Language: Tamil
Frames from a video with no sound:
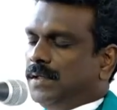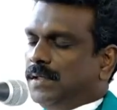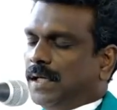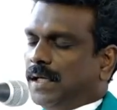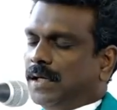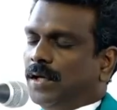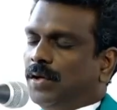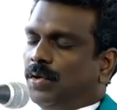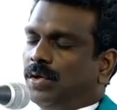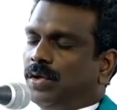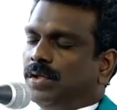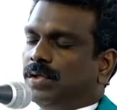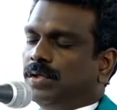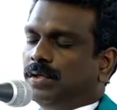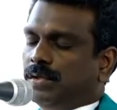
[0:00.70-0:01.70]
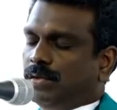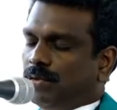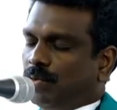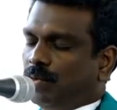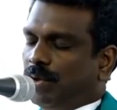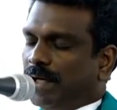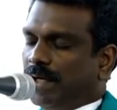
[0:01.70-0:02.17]
எங்களோடு
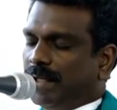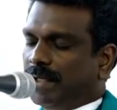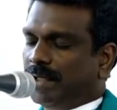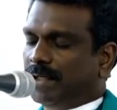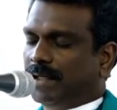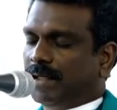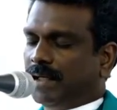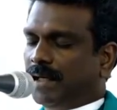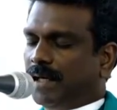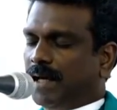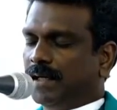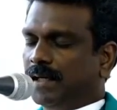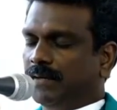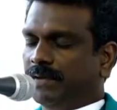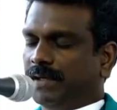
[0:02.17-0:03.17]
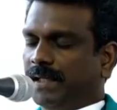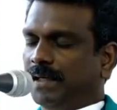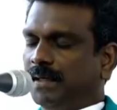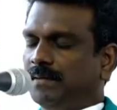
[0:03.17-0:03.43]
உடன் இருக்கிற ஆண்டவரே